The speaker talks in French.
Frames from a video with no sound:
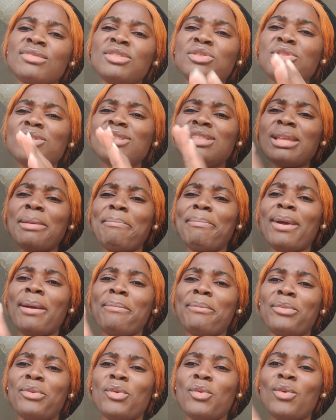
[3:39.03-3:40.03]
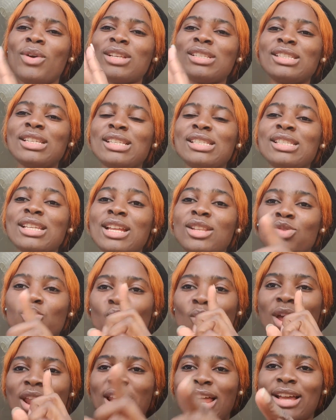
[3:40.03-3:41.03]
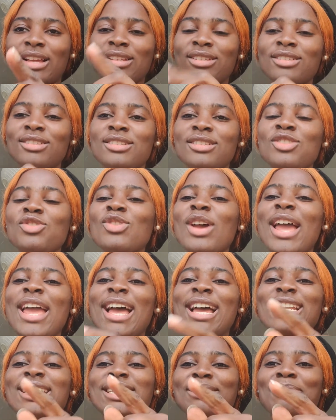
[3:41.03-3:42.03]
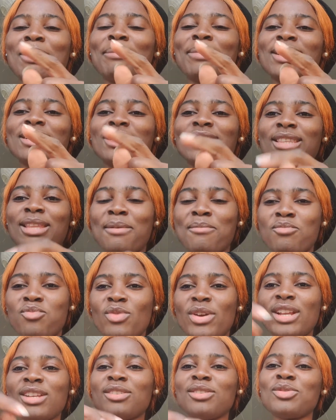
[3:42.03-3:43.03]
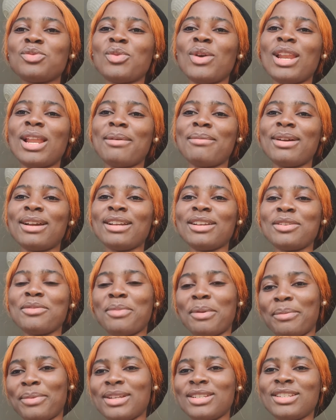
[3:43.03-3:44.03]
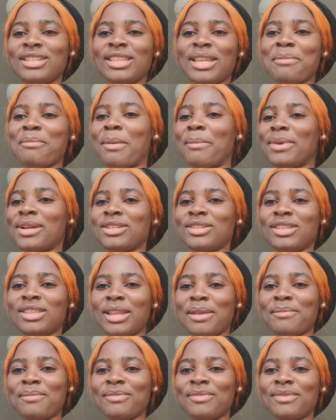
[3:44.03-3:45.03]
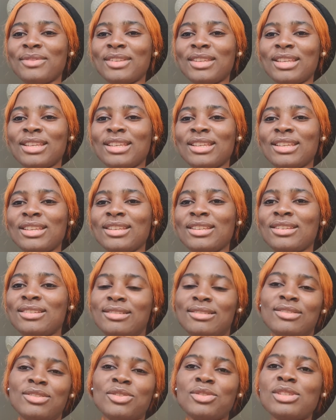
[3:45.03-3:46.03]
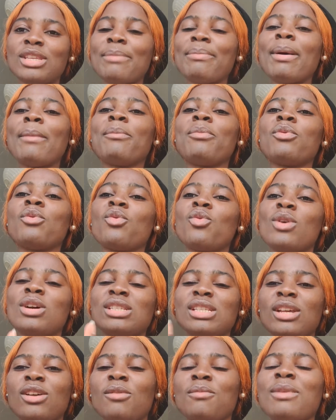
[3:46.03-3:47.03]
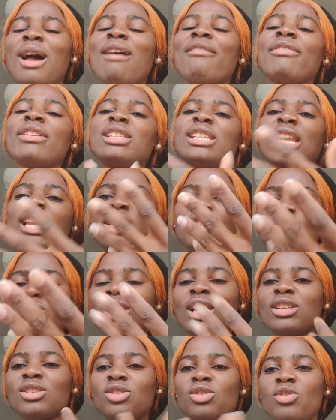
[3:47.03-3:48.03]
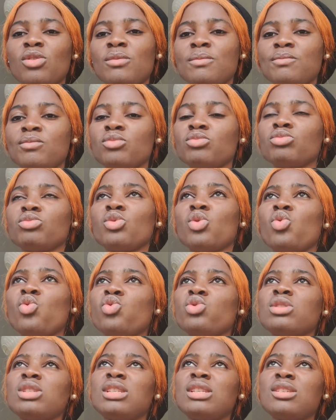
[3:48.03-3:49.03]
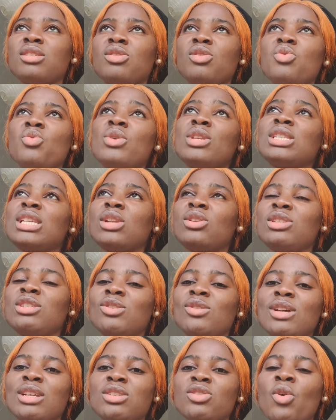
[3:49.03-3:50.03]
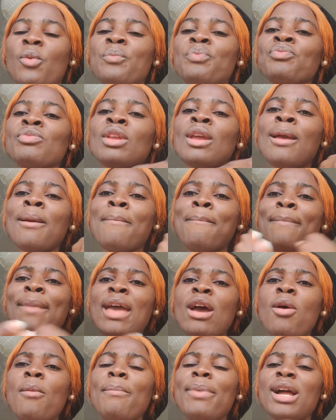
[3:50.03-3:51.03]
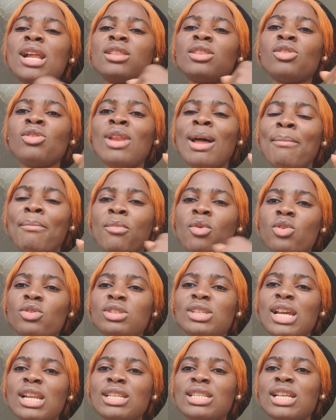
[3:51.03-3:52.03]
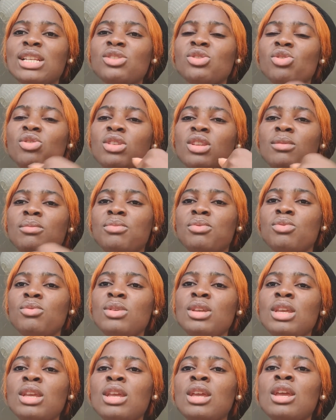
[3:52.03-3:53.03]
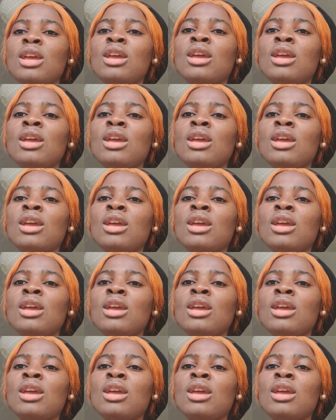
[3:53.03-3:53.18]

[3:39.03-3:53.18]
Tu ne sais pas pourquoi c'est ça. Toi là, si tu as dit papa je t'aime, pointe-toi là-bas que papa je t'aime, maman je t'aime. Je ne sais pas pourquoi c'est comme. En fait, c'est l'éducation. Beaucoup disent que oui, c'est l'éducation. Mais on parle de la mondialisation depuis.